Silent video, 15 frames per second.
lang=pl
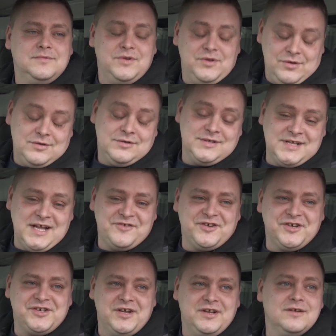No
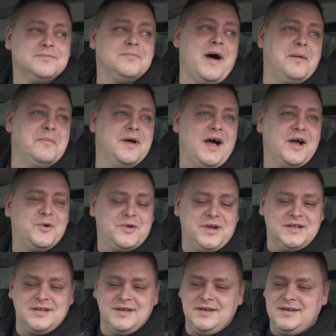zdarza się. No, mamy
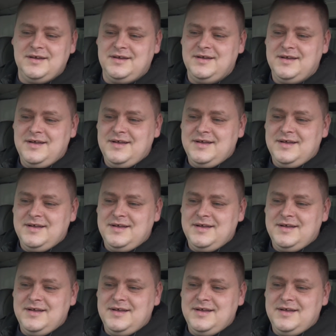akurat e,